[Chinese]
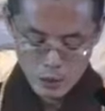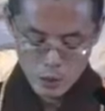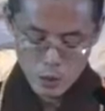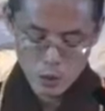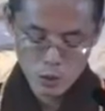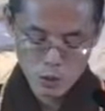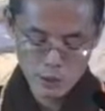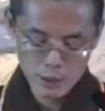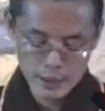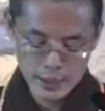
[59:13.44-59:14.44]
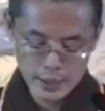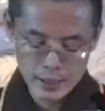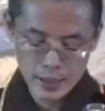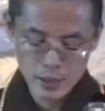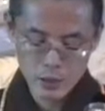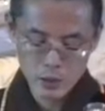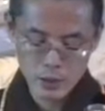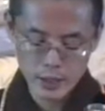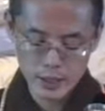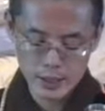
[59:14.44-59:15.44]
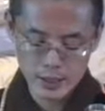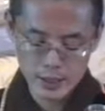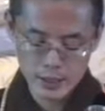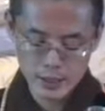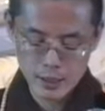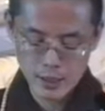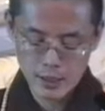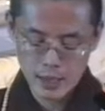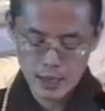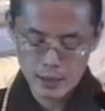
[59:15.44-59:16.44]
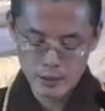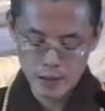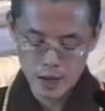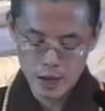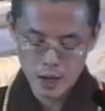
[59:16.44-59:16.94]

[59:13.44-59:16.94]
众人归敬其赞叹，